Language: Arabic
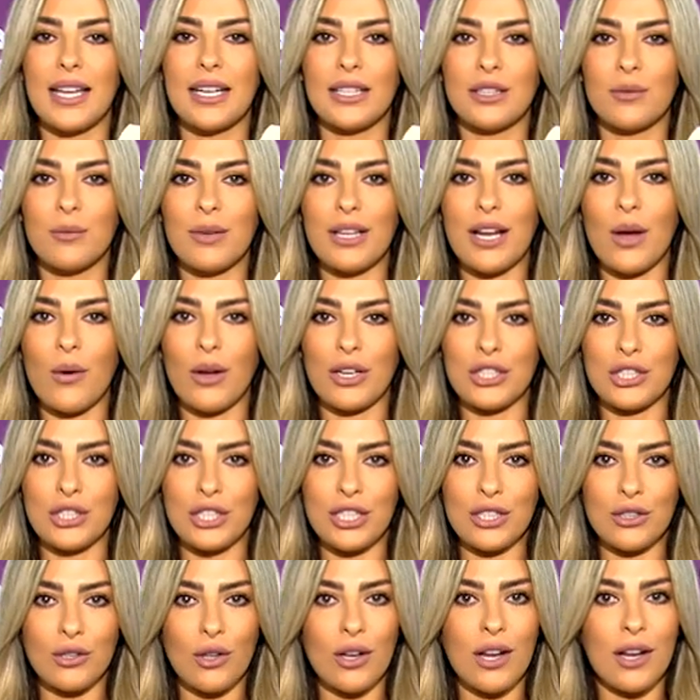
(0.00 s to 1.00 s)

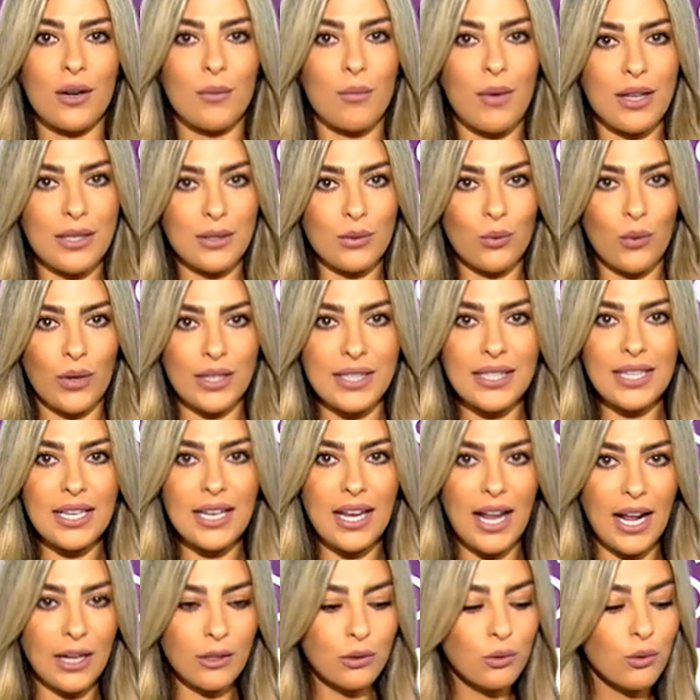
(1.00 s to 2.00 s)
28 دولار بس التفاصيل
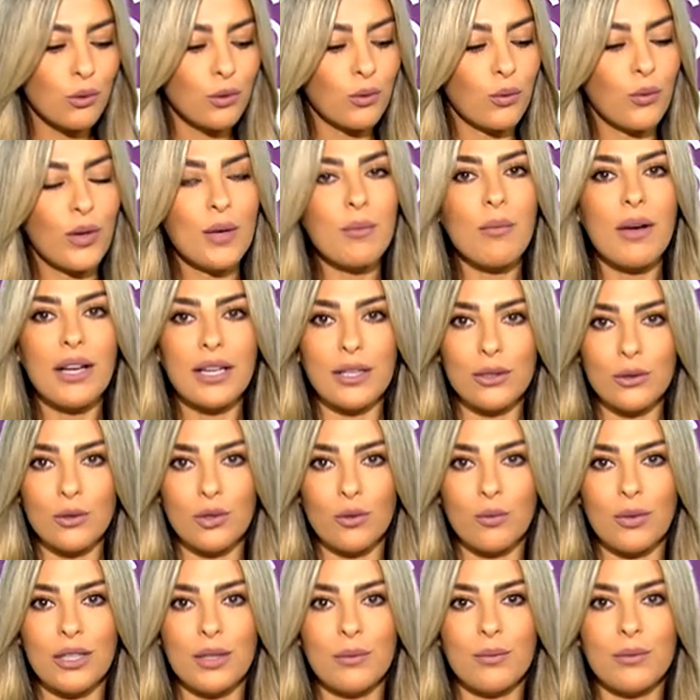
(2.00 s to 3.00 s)
اللي عندكم وين ما كنتوا
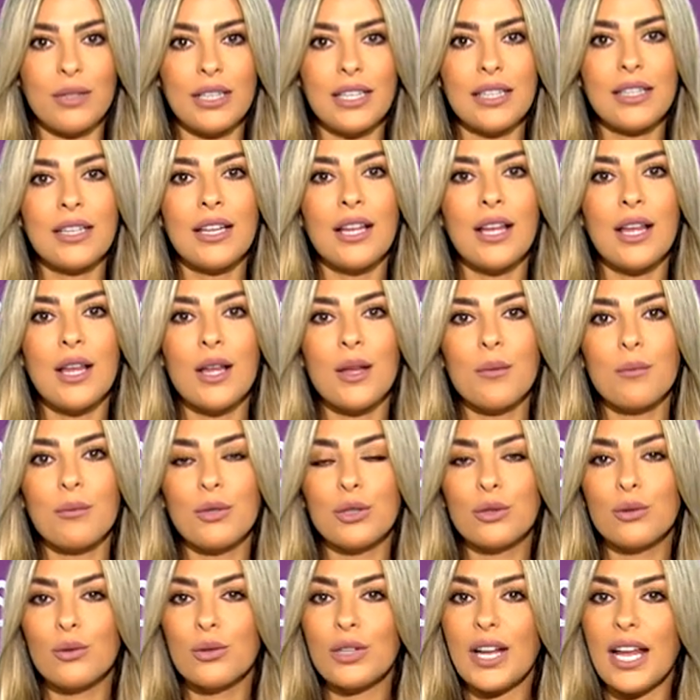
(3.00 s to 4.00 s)
بلبنان
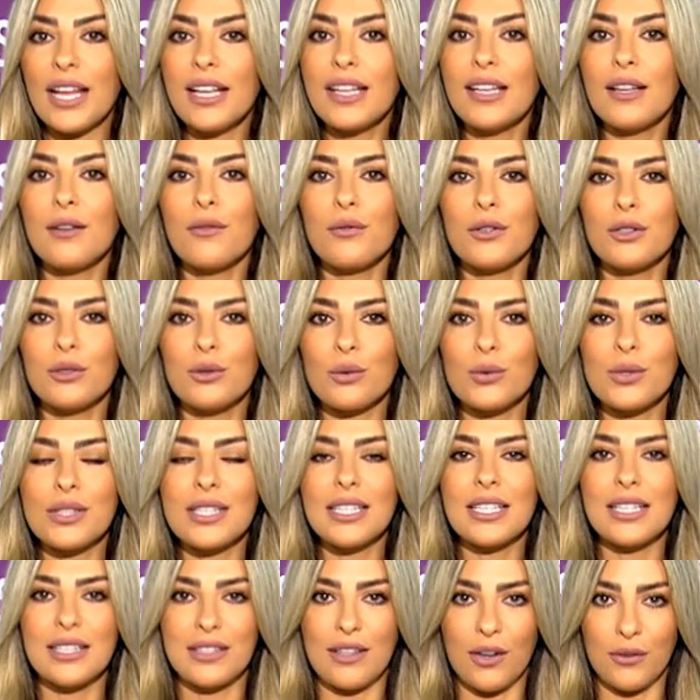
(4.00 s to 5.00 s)
من دون أي كلفة
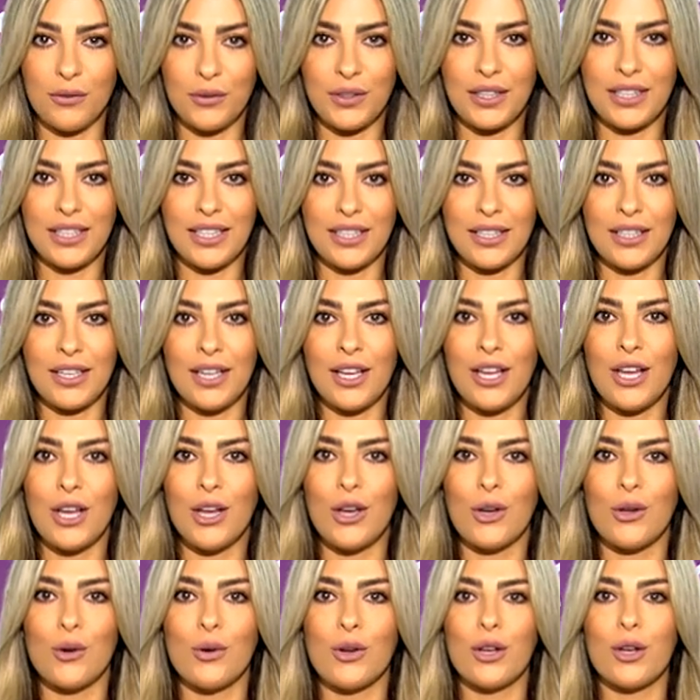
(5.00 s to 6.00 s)
توصيل إضافية
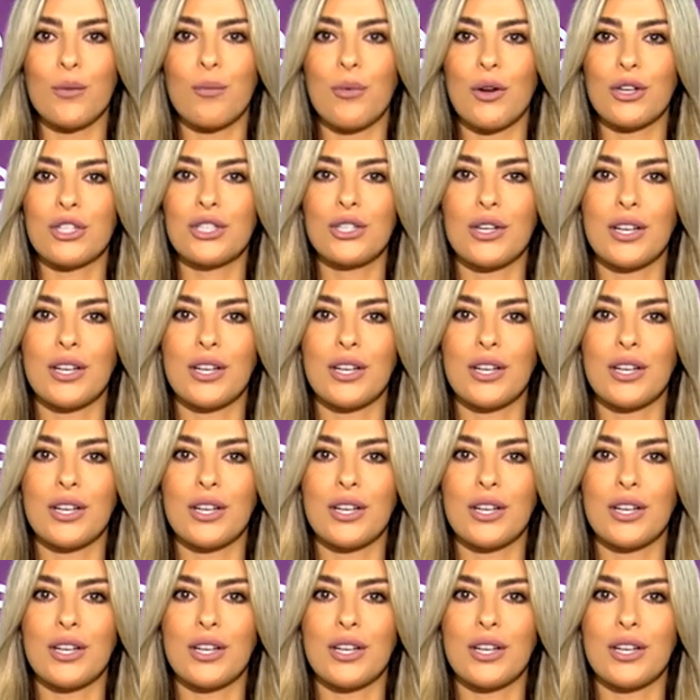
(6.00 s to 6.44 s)
رويال بوشر